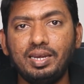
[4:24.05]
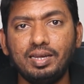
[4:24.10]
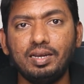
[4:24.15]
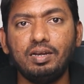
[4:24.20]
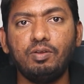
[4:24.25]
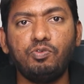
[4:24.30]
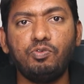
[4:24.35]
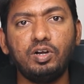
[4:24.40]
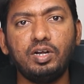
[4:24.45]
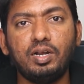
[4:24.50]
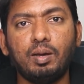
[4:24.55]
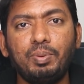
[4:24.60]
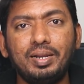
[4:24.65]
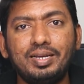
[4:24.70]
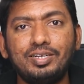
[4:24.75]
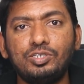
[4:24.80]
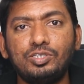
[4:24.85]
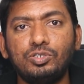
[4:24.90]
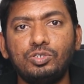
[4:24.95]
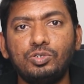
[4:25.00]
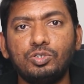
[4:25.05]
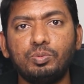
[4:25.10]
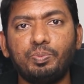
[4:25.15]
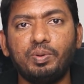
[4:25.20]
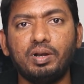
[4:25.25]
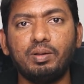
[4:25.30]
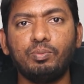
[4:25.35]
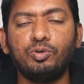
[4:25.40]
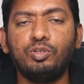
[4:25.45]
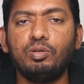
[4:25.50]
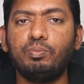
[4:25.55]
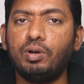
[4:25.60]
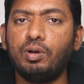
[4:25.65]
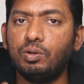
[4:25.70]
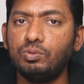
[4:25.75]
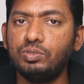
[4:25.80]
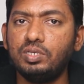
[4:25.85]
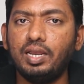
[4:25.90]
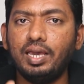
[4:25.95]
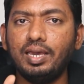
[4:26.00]
நீங்கள் டிஃப்ரெண்ட் அப்ளிகேஷன்ஸ் யூஸ் பண்ணும்போது
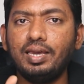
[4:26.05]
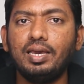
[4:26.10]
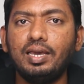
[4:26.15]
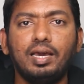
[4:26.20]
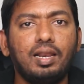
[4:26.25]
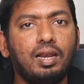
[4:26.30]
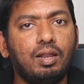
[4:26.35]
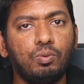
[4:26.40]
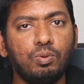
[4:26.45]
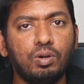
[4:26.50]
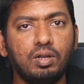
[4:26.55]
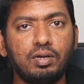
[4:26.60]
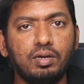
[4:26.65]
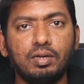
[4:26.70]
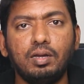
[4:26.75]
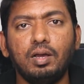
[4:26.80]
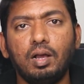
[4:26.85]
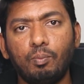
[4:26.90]
ப்ரௌசர் எங்கெங்கெல்லாம் உங்களுக்கு